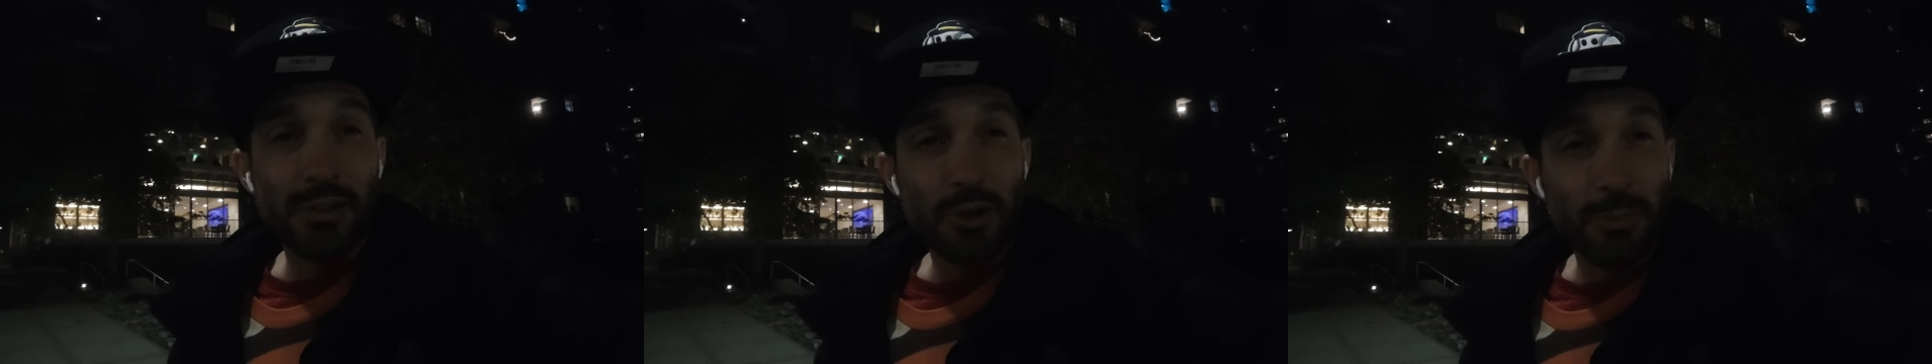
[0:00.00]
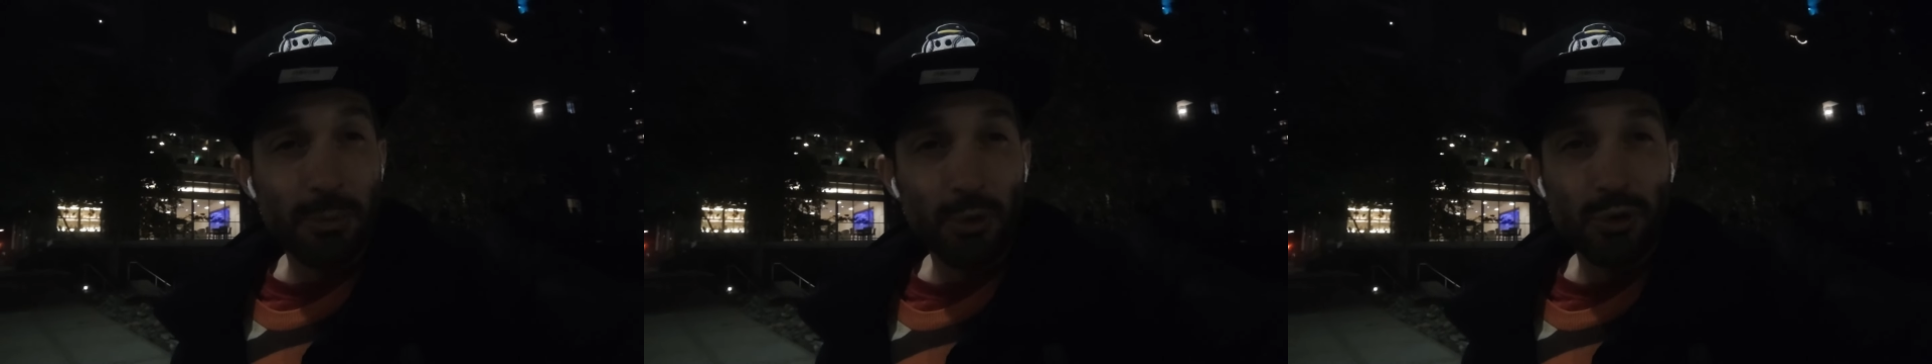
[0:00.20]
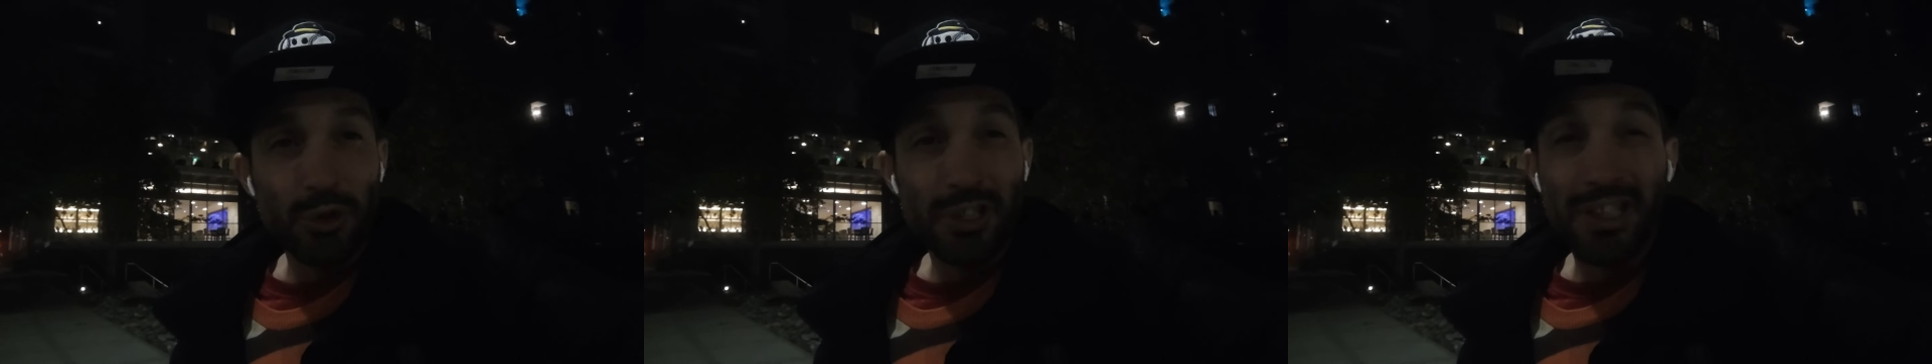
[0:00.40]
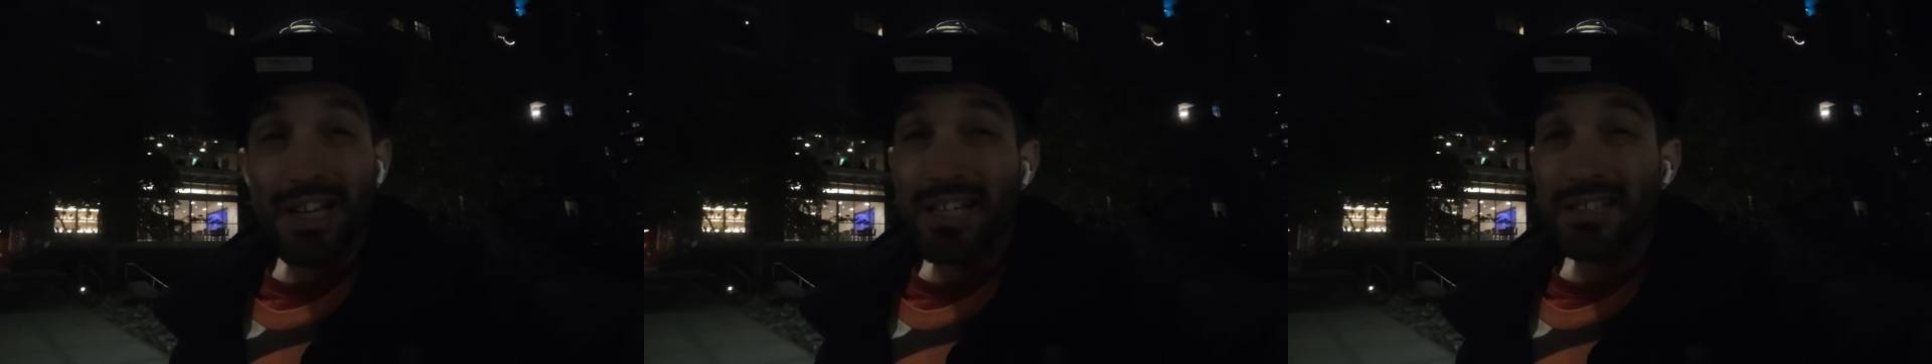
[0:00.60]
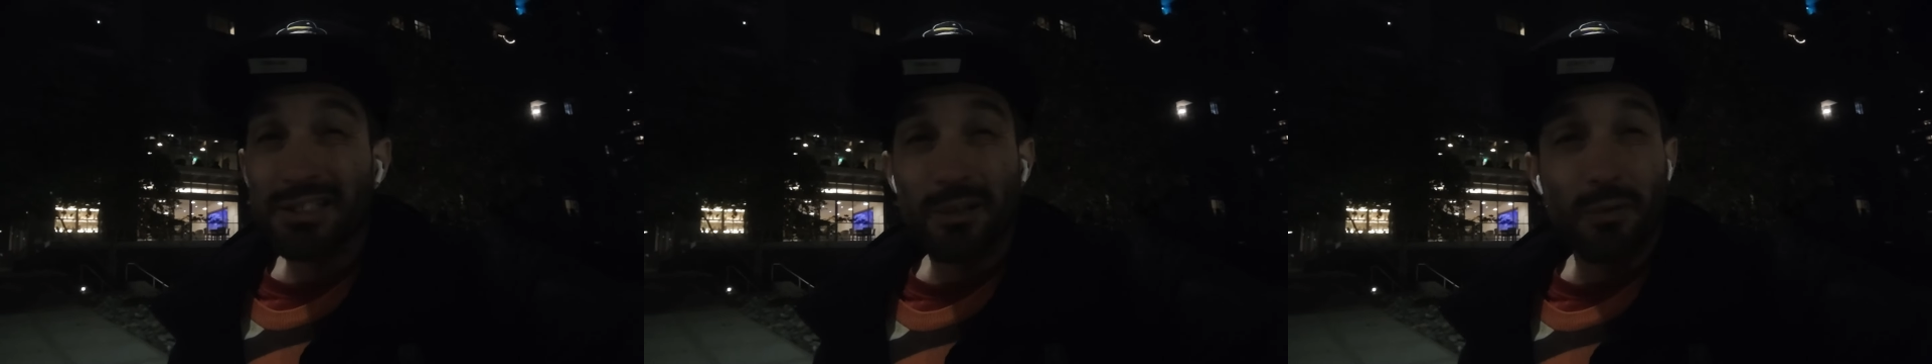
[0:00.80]
Triple G
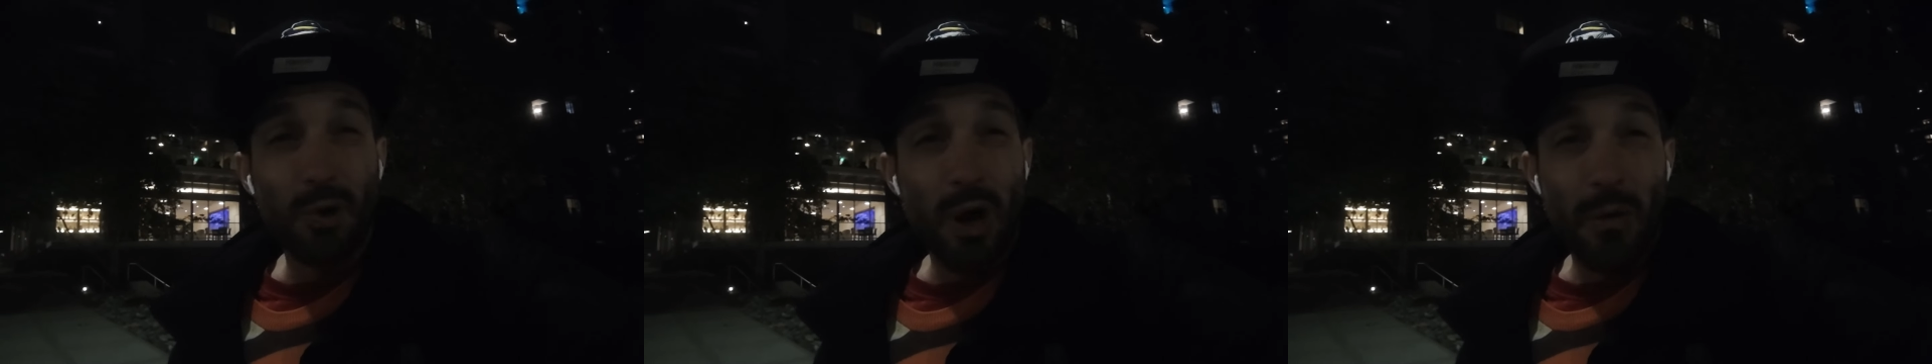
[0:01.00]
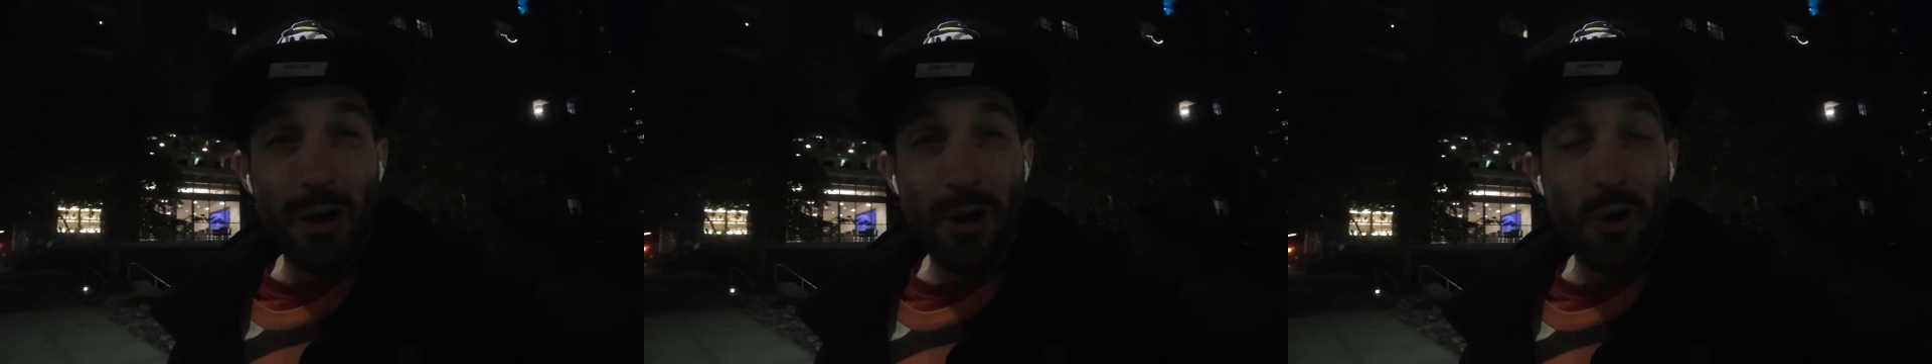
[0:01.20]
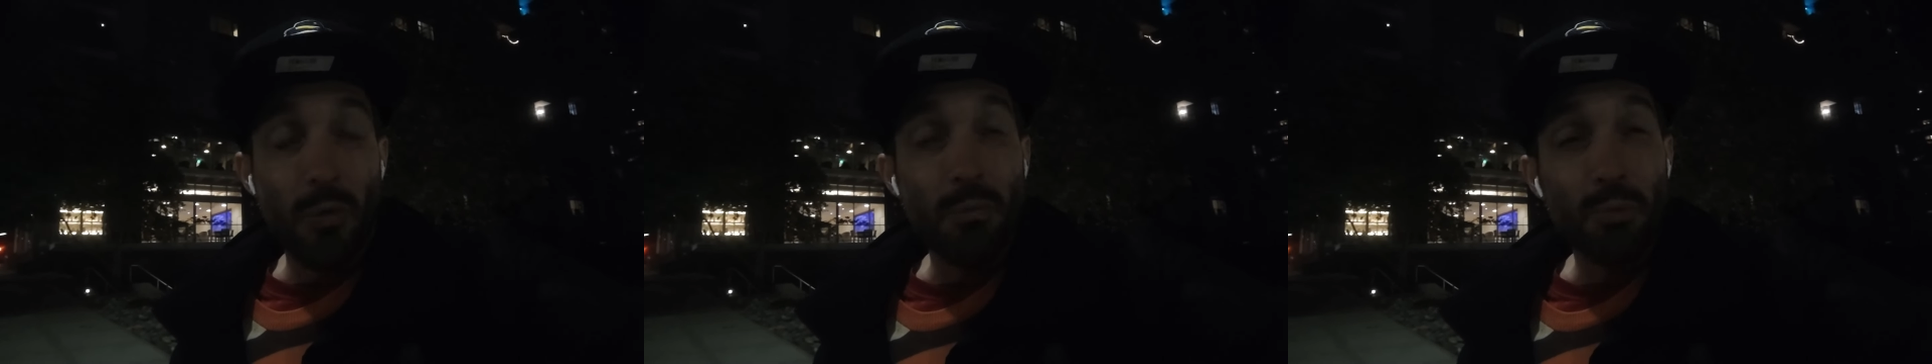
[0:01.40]
se fue abajo.